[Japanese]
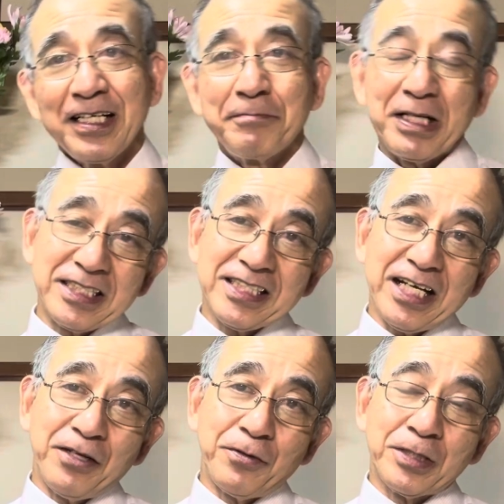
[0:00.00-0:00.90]
まあ実
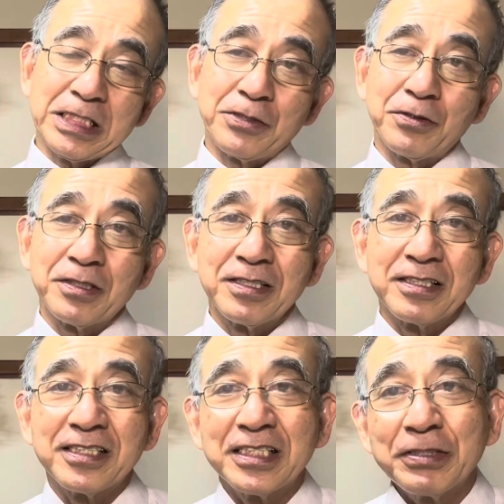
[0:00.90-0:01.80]
際私の
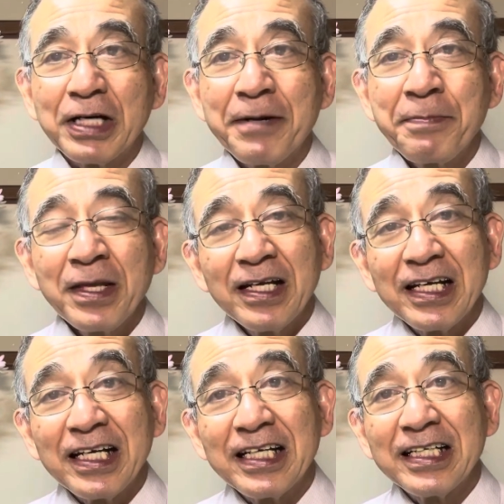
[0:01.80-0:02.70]
父は、
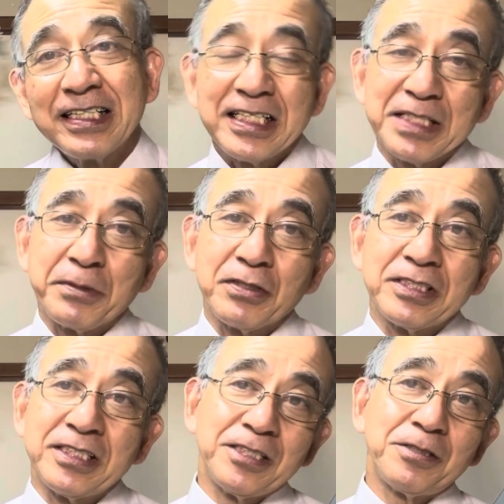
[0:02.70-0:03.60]
えイエス様を
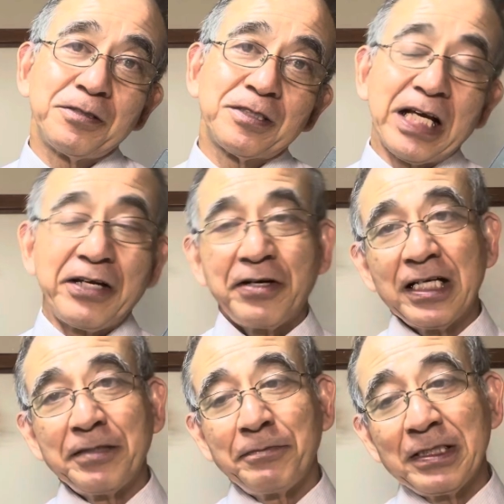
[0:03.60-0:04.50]
信じる幸
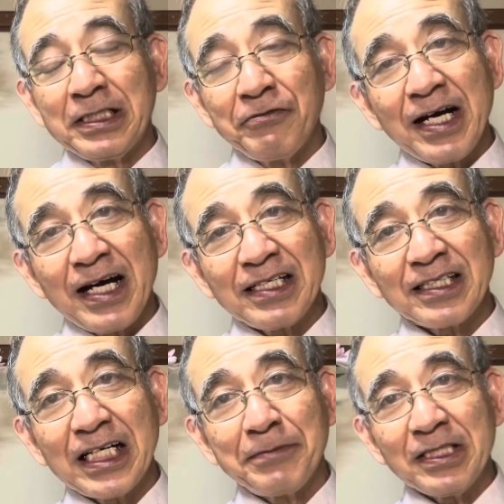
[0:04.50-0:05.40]
いには
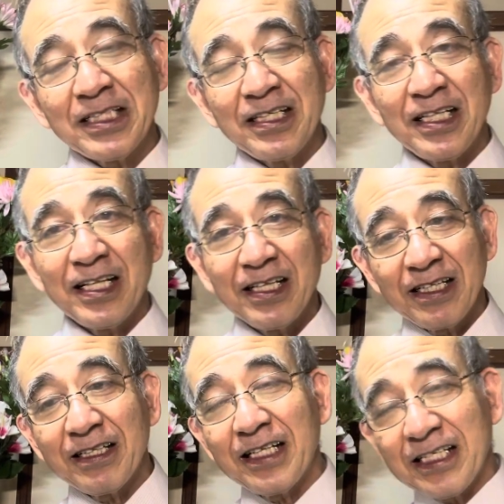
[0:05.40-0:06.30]
預かりません
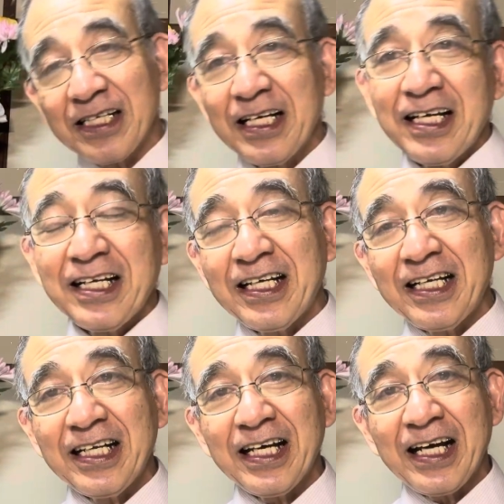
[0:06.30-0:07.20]
です。
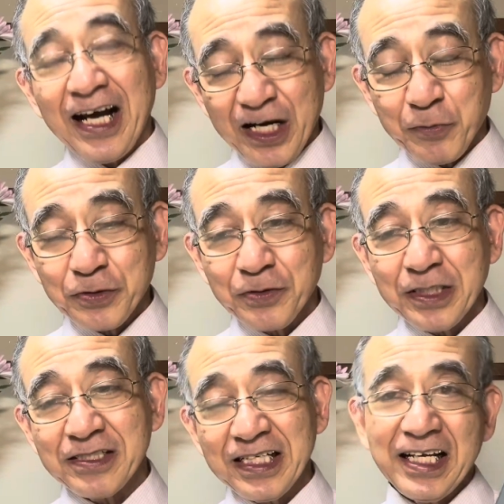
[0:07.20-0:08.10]
えー、母もそうで
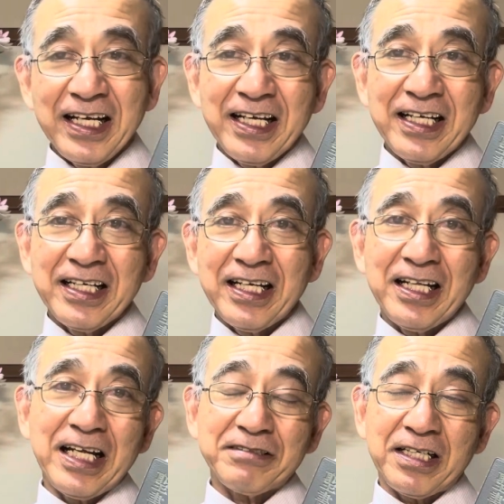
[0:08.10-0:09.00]
すね、
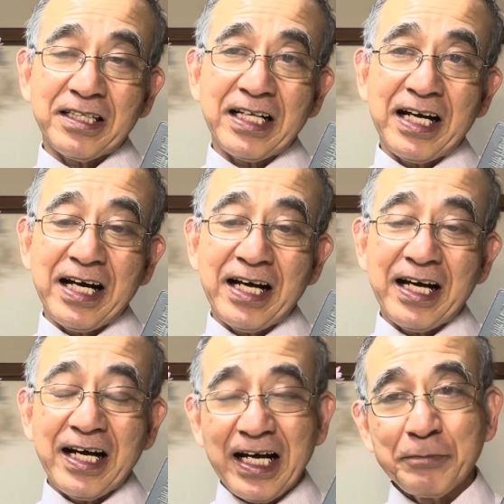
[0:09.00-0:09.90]
えー、亡くなった
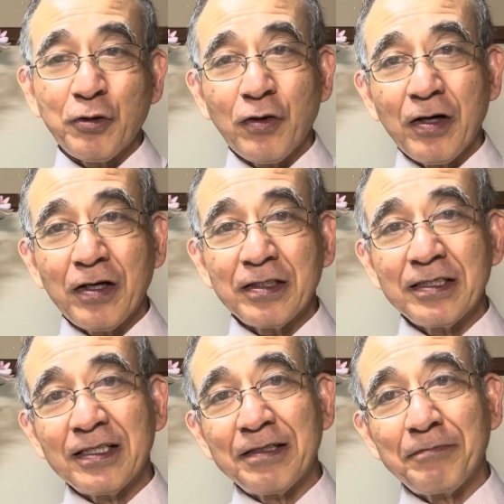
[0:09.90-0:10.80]
兄も、あ
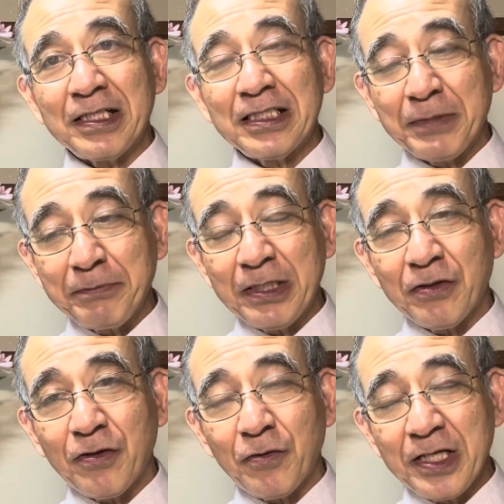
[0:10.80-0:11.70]
まあ、2番目
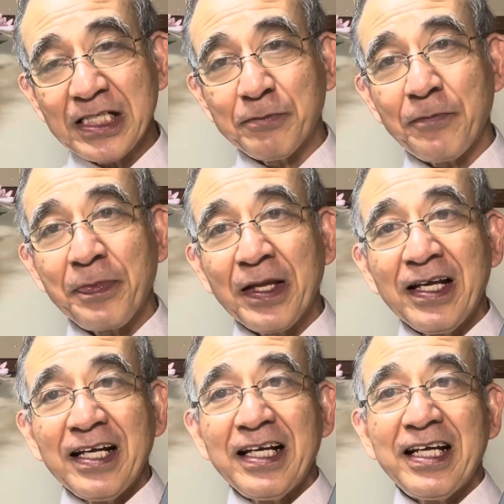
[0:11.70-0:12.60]
のお姉さんも、
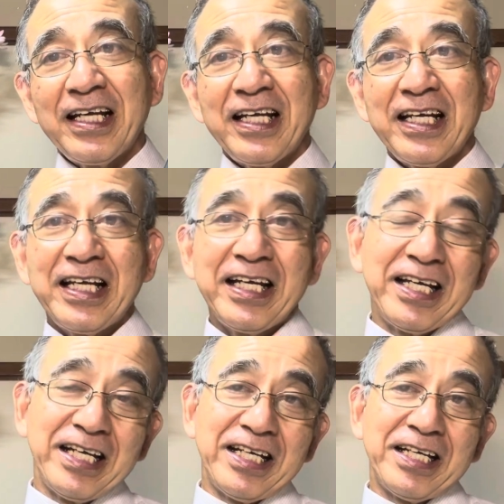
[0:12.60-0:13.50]

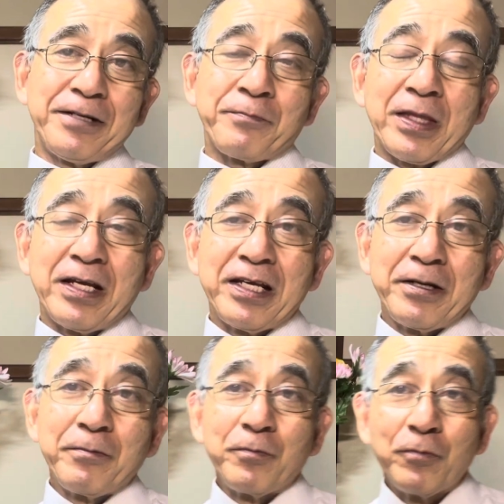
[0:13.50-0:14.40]
えー
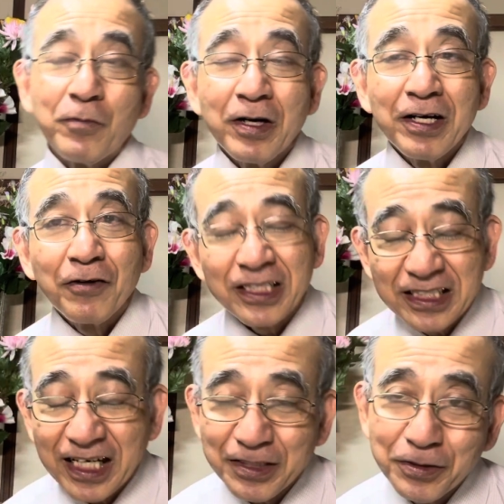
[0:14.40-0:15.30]
えー、
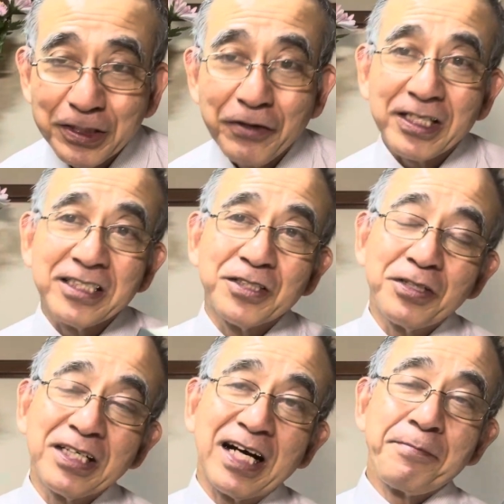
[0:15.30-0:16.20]
私、家族で私一
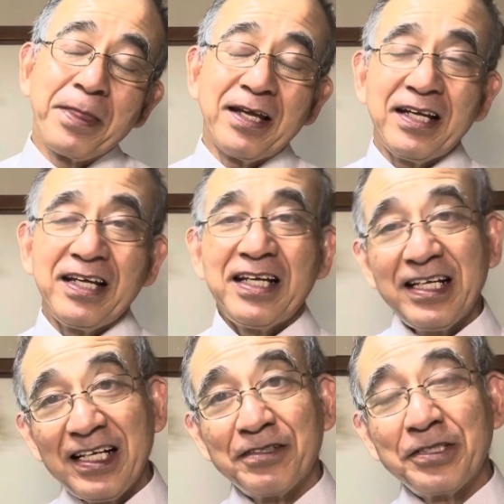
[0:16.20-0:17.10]
人が、
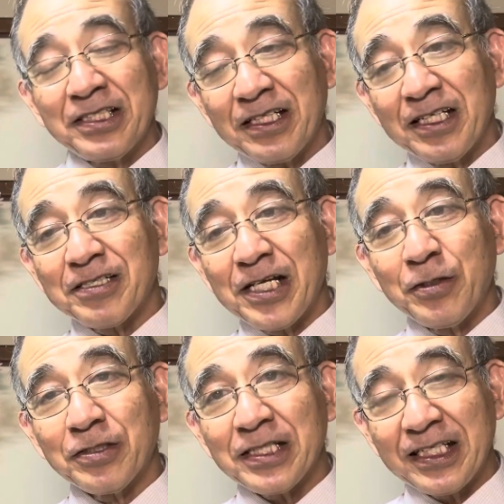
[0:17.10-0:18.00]
えクリスチャンですけ
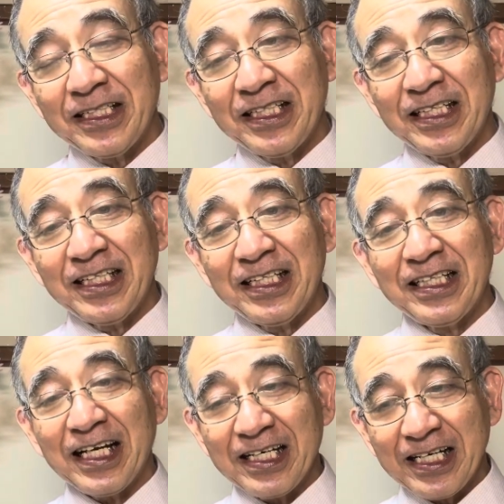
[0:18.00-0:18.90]
ど、先に、え
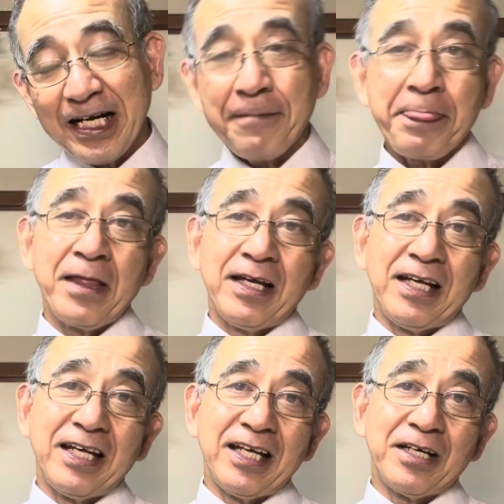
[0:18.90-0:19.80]
なかなか、
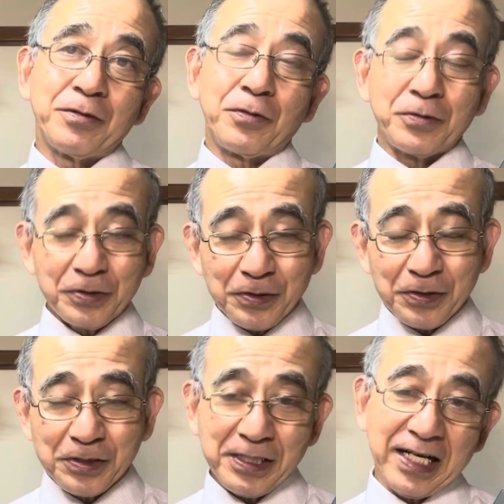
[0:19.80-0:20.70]
えこの偶像
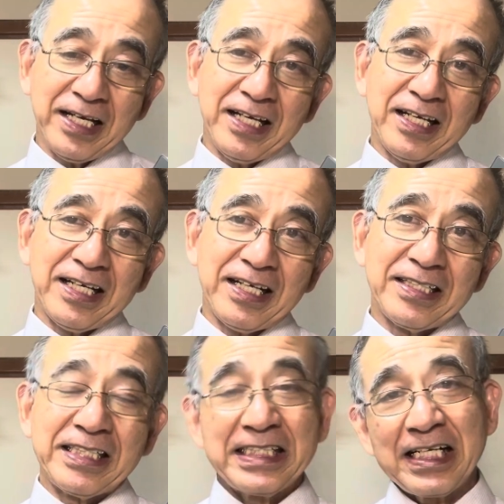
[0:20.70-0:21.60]
崇拝、
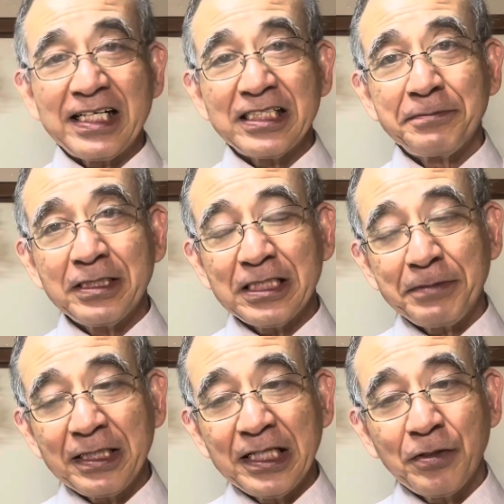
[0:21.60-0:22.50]
えー、小さな
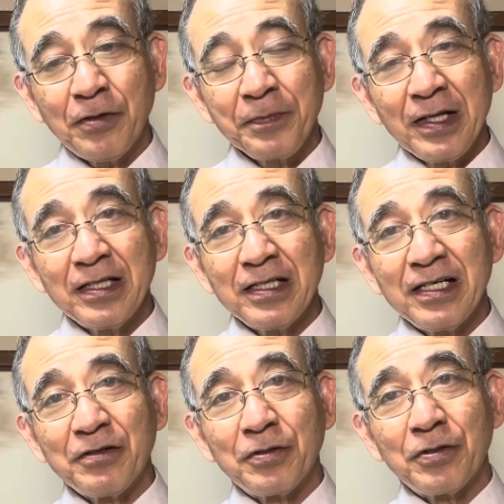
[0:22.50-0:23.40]
島での、
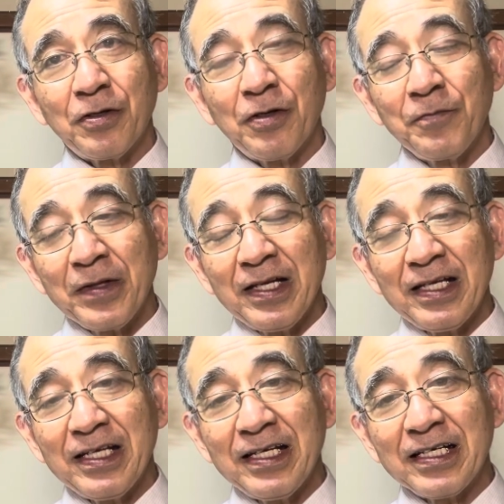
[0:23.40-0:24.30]
えー、この、
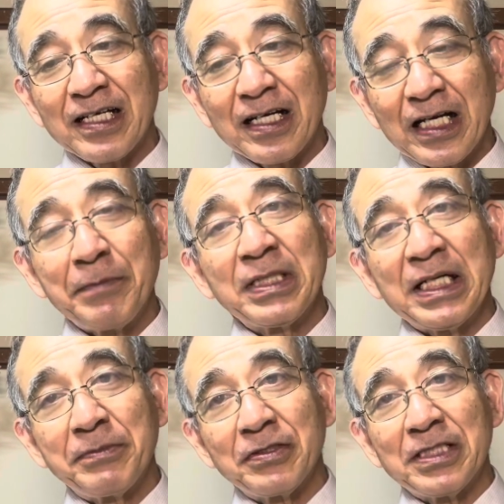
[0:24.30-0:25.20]
えー、
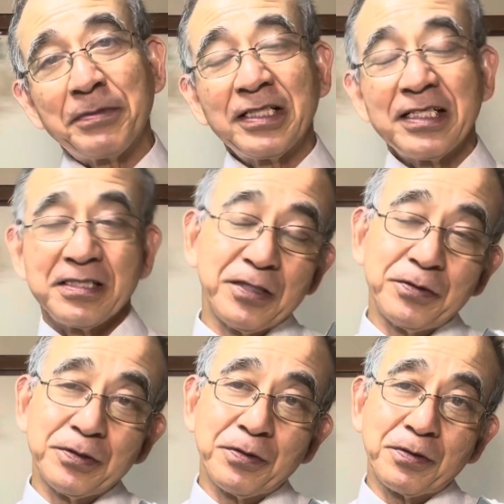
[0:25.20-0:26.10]
神々の島ですね、
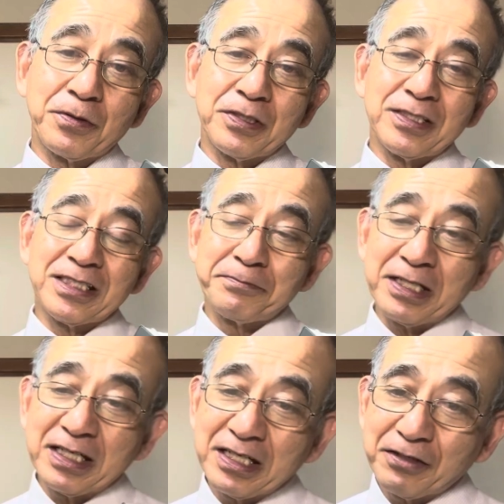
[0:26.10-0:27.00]
偶像の
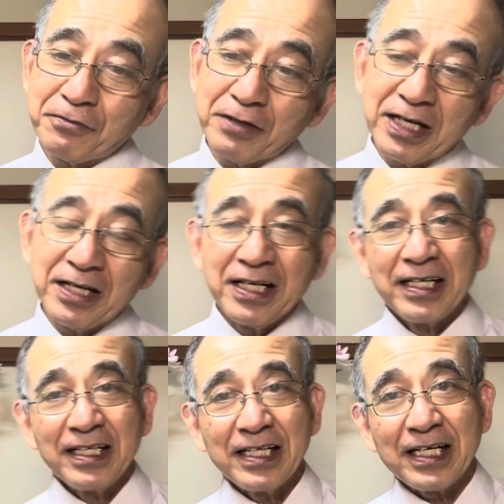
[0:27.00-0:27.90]
島は、
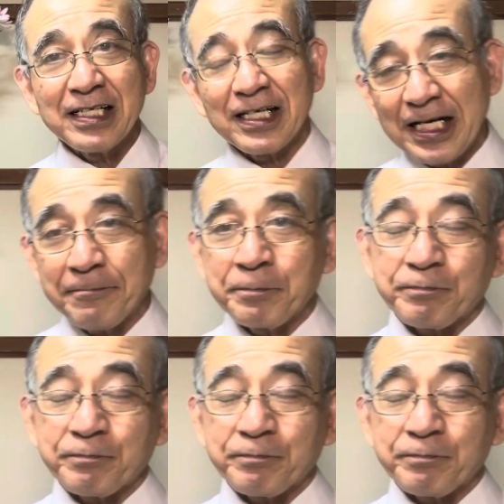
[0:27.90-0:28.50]
えなかなか、